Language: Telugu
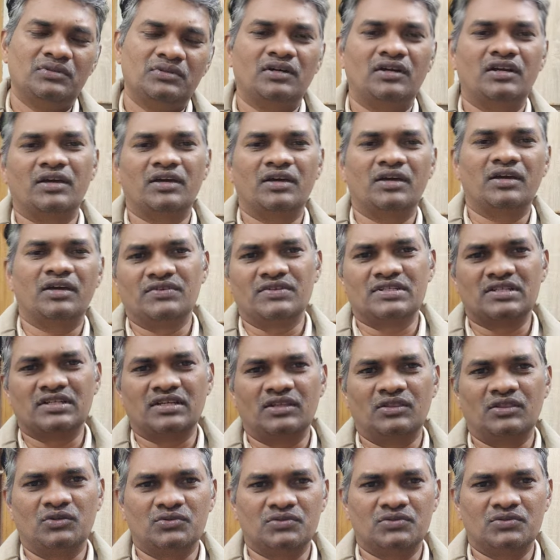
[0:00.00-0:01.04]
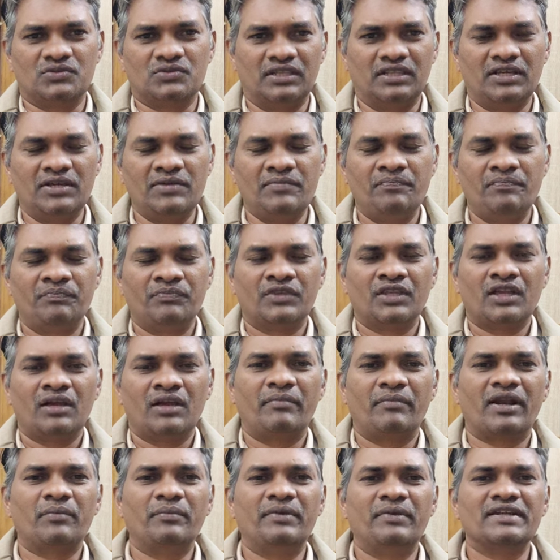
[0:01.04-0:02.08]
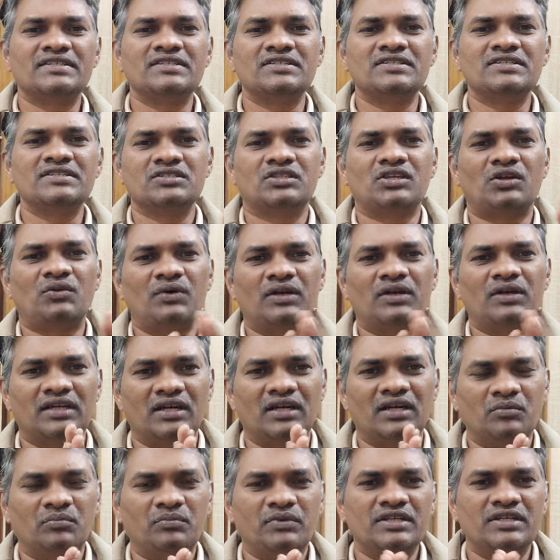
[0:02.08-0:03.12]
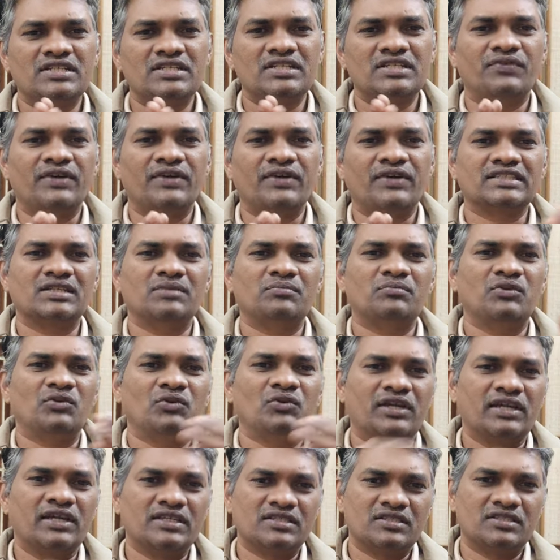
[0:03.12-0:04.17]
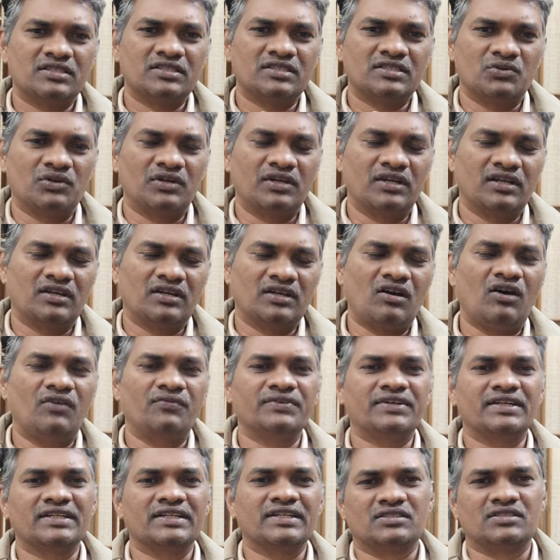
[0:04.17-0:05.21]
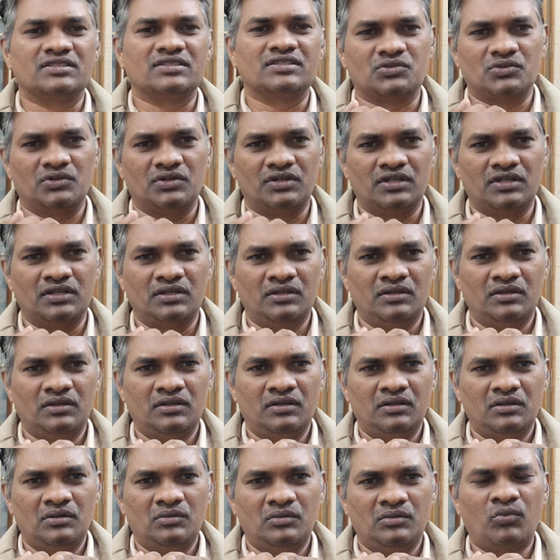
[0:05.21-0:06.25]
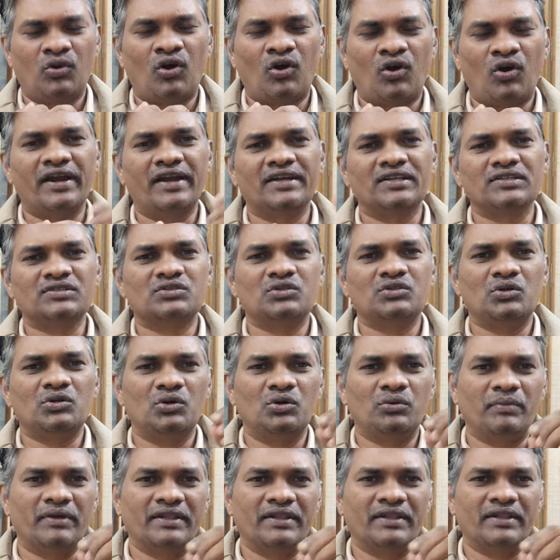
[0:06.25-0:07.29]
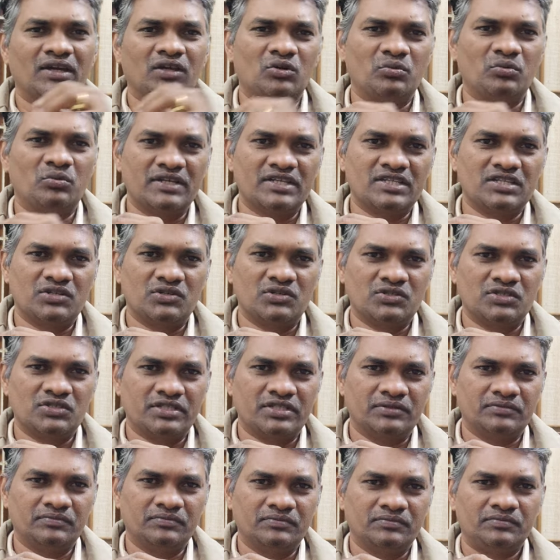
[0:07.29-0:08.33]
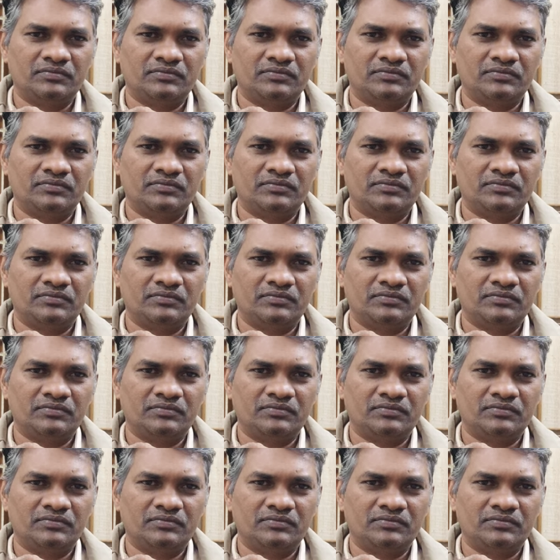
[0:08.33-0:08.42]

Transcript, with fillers: థర్డ్ అబ్జర్వేషన్ కింద వస్తుంది ఇది మనం మెడిసిన్ ఇచ్చిన తర్వాత పేషెంట్ ఫర్ ఎగ్జాంపుల్ ఒక కేసు తీసుకోండి కాఫ్ కేసు తీసుకోండి బ్రాంకైటిస్తో మన దగ్గరకు పేషెంట్ వచ్చాడు